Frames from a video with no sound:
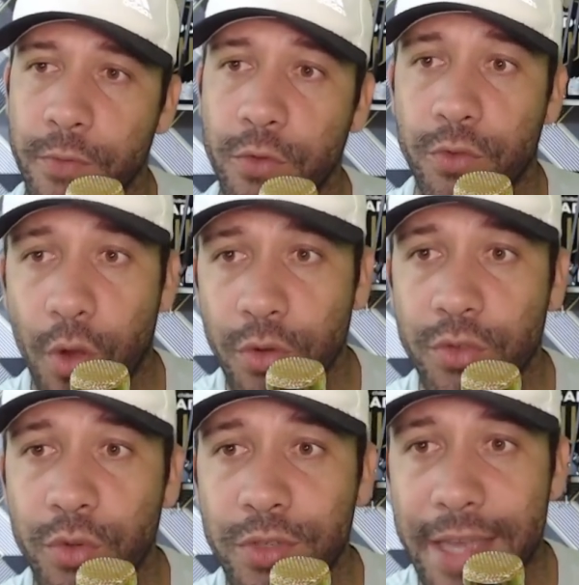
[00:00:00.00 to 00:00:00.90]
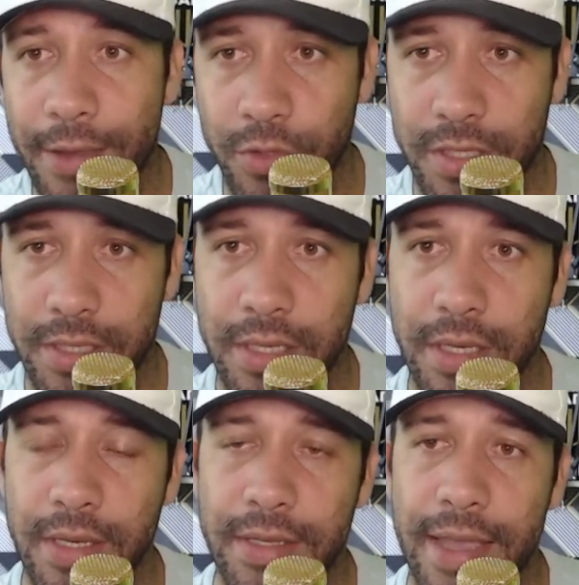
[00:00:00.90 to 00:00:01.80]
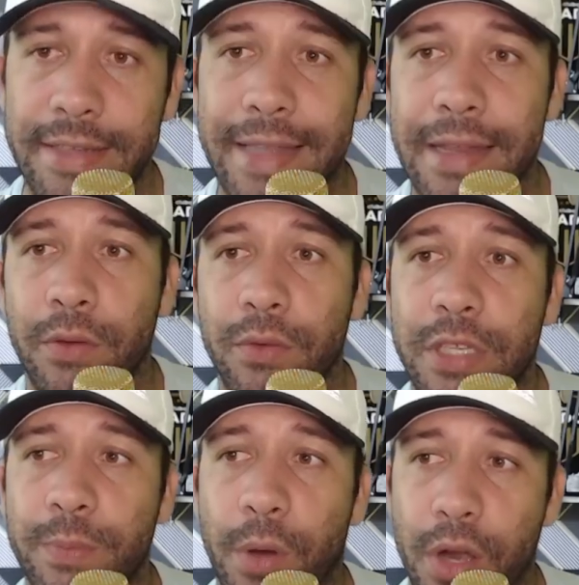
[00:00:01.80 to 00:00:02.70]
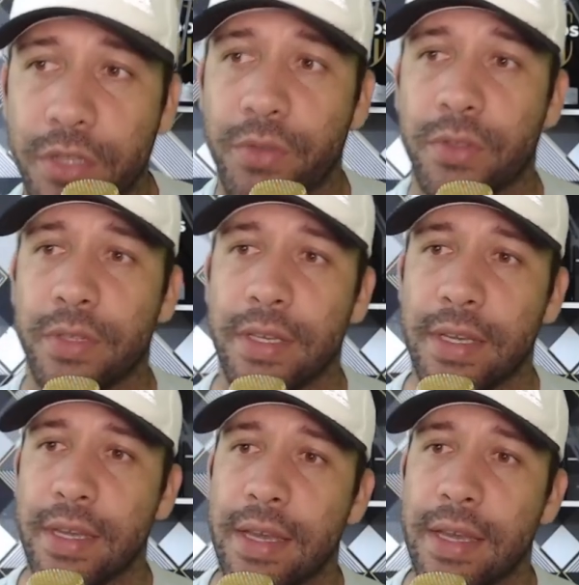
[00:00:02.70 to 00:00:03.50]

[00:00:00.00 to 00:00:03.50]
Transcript: Os donos do Chelsea né, estariam dispostos